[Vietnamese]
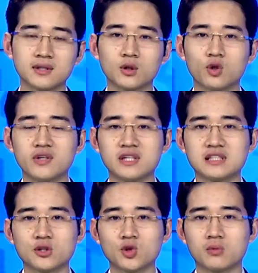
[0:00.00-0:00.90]
Thưa quý vị,
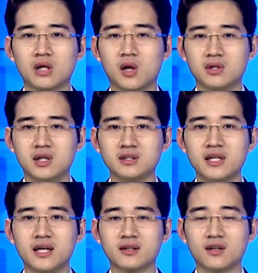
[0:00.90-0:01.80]
giáo dục lòng hướng
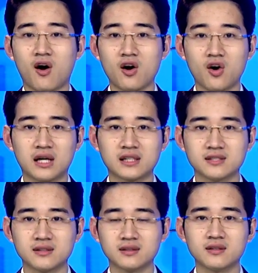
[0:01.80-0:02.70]
thiện đó còn là
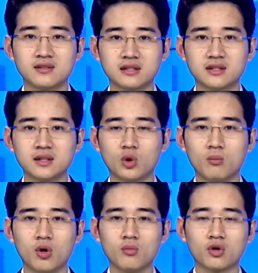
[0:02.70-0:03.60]
sự tự nhận thức của mỗi một